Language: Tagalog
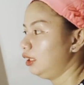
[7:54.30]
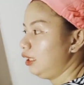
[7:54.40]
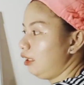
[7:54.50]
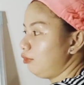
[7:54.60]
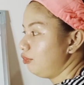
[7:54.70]

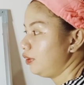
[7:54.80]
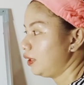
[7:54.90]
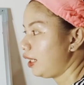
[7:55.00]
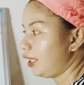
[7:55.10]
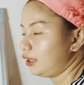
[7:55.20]
Left,
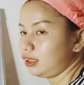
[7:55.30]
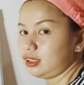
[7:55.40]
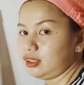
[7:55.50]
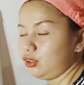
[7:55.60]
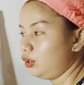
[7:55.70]
right.
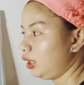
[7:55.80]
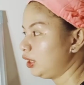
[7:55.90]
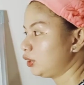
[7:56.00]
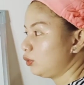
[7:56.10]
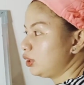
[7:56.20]
Okay,
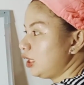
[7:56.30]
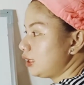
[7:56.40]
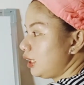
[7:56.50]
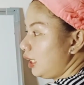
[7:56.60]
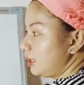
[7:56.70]
so
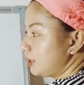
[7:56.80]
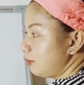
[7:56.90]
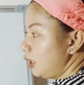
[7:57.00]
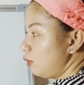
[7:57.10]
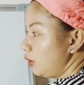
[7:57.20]
6x
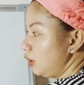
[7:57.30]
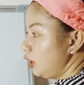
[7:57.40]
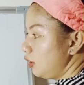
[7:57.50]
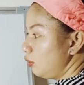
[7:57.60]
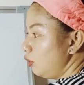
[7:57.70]
may iwan
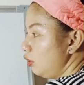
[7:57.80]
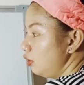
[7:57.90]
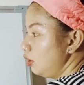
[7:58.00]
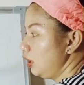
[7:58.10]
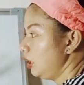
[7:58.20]
dito.
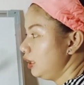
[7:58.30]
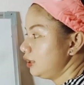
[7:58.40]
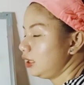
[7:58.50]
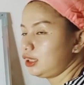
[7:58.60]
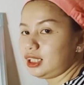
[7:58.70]

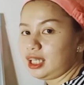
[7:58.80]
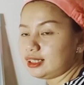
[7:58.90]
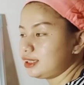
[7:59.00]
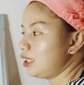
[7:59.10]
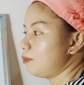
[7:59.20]
Si
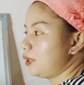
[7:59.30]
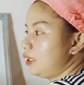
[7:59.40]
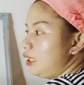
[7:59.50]
3x ilipat